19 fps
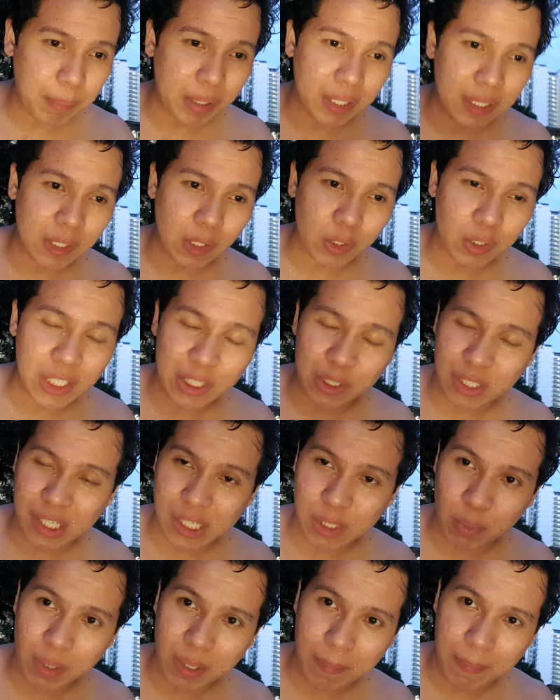pa rin ako dito sa
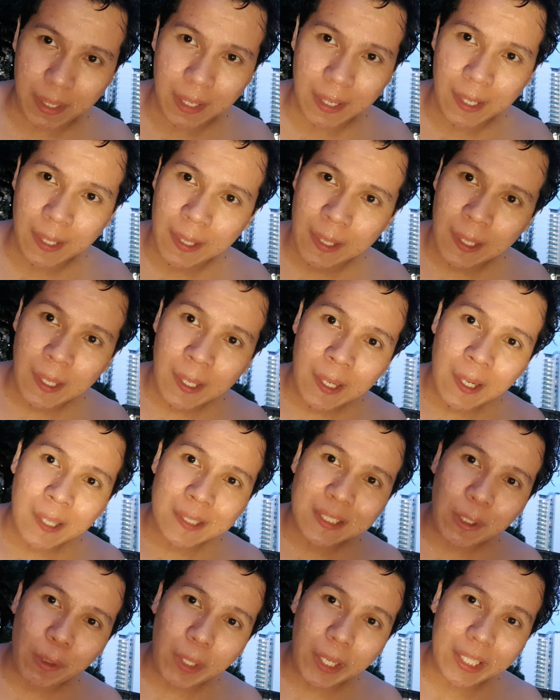swimming.
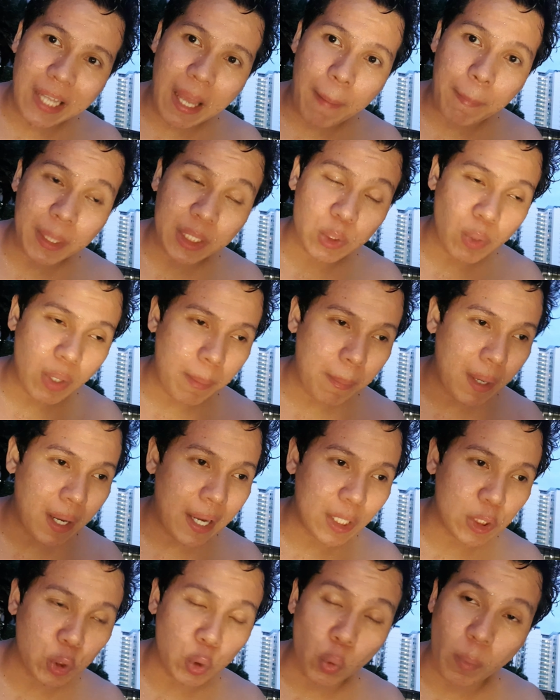Kasi huling naming swimming
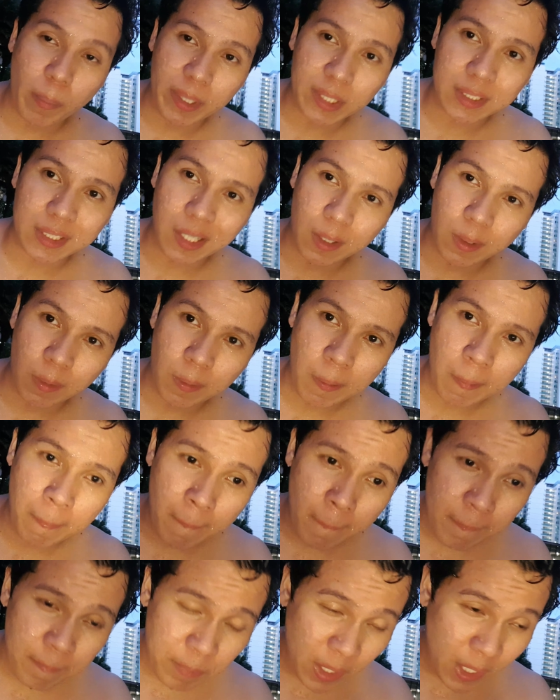ay 2 months ago.
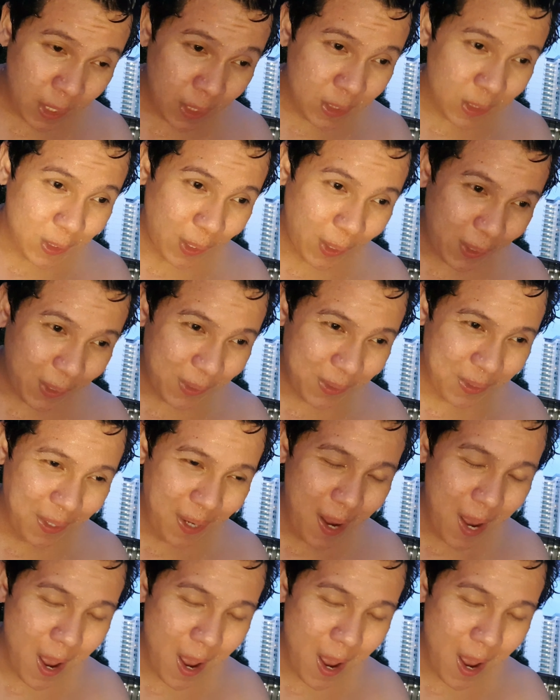So yung